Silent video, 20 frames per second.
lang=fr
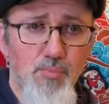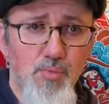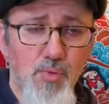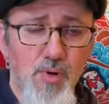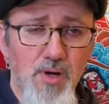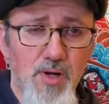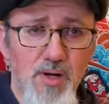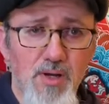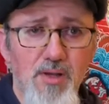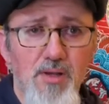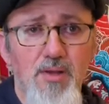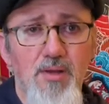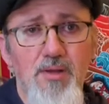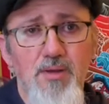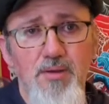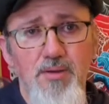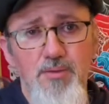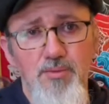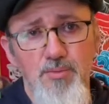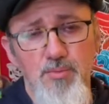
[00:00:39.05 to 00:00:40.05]
bois
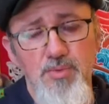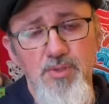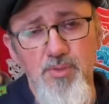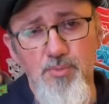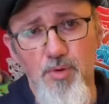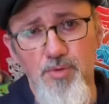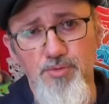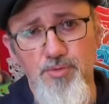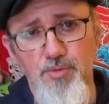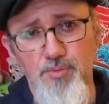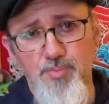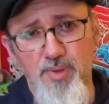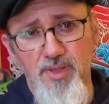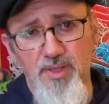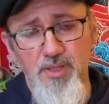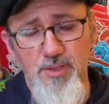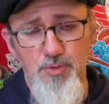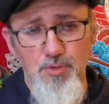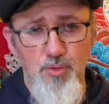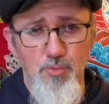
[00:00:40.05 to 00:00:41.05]
ou des morceaux de
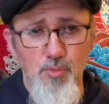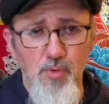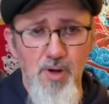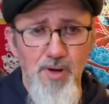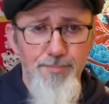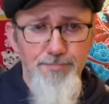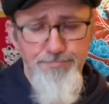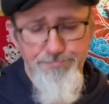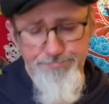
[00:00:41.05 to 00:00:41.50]
plaquettes de bois.